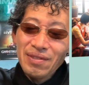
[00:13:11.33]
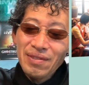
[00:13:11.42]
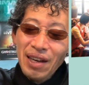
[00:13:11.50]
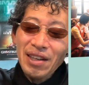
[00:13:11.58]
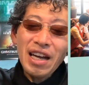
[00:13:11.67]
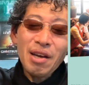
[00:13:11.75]

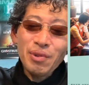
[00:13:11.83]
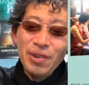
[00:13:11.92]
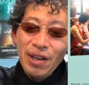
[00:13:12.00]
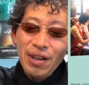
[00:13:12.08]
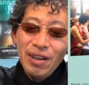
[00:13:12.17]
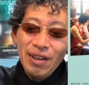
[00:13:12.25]
何回
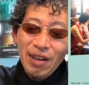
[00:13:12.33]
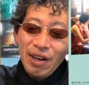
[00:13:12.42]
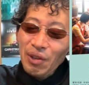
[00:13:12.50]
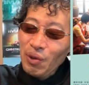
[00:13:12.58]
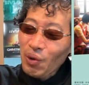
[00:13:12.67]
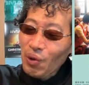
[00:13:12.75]
もね、
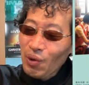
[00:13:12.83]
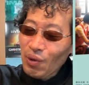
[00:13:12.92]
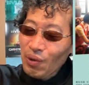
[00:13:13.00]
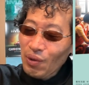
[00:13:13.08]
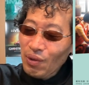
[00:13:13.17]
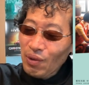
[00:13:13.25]
あの、
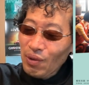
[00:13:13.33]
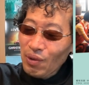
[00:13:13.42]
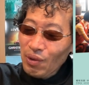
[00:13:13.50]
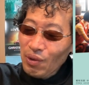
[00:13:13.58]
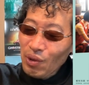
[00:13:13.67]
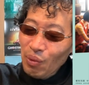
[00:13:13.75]

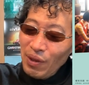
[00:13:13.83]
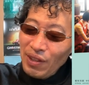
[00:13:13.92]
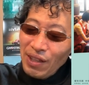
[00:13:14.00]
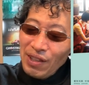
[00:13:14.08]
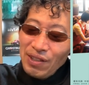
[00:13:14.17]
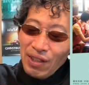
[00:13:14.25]
読め
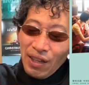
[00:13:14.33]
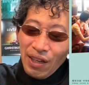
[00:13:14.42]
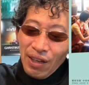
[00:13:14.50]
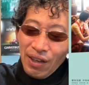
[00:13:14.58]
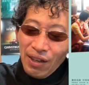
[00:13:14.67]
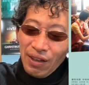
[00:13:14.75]
たりした
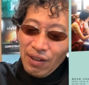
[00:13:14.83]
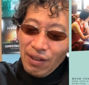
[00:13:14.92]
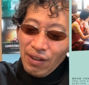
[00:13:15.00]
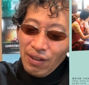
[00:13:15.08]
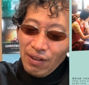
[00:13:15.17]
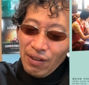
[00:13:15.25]
ら、
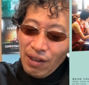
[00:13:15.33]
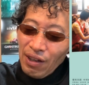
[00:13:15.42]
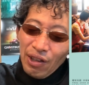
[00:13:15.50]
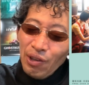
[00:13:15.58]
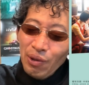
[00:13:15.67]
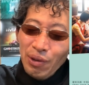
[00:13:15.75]
あ
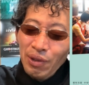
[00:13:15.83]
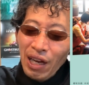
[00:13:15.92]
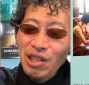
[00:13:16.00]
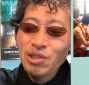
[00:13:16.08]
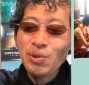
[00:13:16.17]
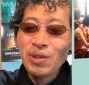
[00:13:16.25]
あいう
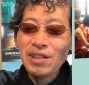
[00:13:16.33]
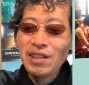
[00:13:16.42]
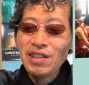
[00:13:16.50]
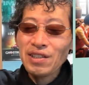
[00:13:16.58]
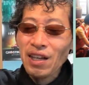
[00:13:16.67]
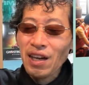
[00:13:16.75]
鑑賞でき
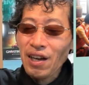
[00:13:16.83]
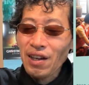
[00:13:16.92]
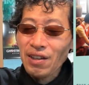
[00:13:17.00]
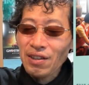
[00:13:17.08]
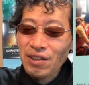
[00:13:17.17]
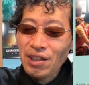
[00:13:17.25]
たりした
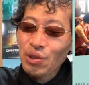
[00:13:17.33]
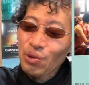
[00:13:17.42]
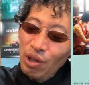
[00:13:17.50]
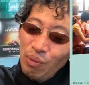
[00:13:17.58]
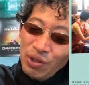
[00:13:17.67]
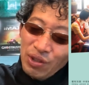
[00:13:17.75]
らいい
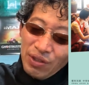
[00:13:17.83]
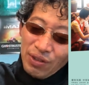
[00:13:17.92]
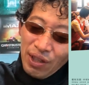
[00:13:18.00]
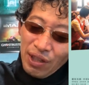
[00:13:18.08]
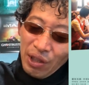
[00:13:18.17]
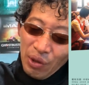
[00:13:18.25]
のかもし
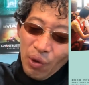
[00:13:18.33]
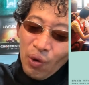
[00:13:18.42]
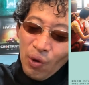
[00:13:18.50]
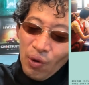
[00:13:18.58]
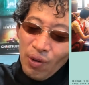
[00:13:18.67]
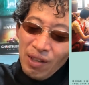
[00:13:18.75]
んないけ
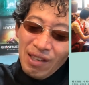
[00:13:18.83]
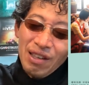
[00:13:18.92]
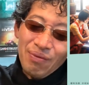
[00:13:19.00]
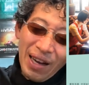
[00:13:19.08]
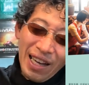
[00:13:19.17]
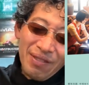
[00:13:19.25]
ど、
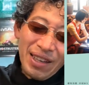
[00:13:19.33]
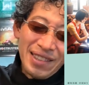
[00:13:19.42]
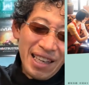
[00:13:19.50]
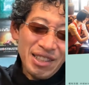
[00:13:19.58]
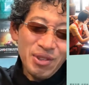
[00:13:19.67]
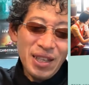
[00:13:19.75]
まあ今
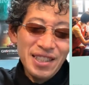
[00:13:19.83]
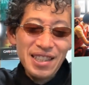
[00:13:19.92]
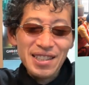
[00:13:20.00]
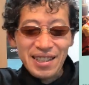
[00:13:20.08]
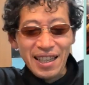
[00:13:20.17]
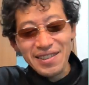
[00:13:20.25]
さ、忙
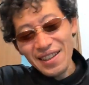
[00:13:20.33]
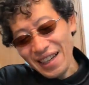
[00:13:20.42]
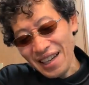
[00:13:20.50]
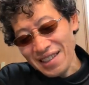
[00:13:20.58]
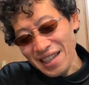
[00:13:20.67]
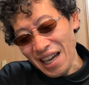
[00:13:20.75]
しい時間だ
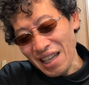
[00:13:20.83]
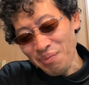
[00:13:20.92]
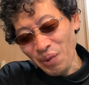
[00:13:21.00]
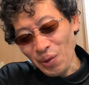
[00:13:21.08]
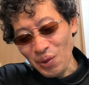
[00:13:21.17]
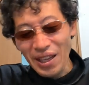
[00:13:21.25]
からさ、
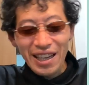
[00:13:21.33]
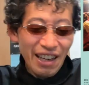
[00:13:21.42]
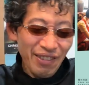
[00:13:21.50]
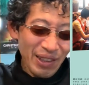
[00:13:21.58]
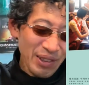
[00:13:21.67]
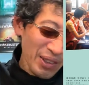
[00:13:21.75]
一本の映
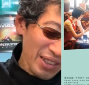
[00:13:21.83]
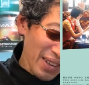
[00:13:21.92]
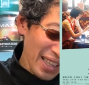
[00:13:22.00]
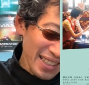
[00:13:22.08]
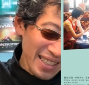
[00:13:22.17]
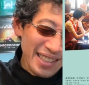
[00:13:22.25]
画見るのに
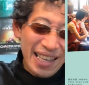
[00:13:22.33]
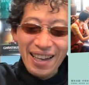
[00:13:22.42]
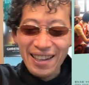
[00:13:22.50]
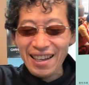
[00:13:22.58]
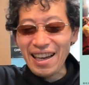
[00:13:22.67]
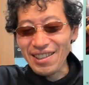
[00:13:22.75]
まあ2時
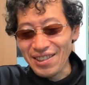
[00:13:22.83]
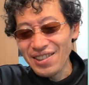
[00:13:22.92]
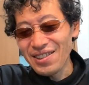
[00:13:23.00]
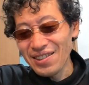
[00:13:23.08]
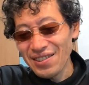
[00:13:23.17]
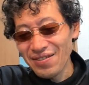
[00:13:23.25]
間かか
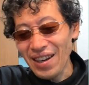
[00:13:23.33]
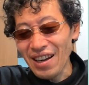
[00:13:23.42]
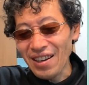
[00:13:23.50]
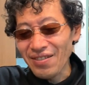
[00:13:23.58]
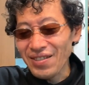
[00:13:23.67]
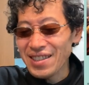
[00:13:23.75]
る。
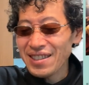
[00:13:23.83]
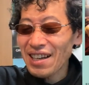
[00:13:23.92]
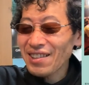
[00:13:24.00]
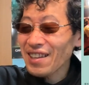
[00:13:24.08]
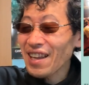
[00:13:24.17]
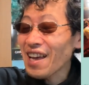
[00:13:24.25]
まあ
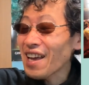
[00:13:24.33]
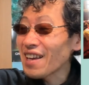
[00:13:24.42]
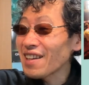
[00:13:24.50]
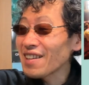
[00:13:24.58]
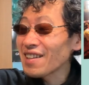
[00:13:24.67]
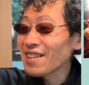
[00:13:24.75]
短くて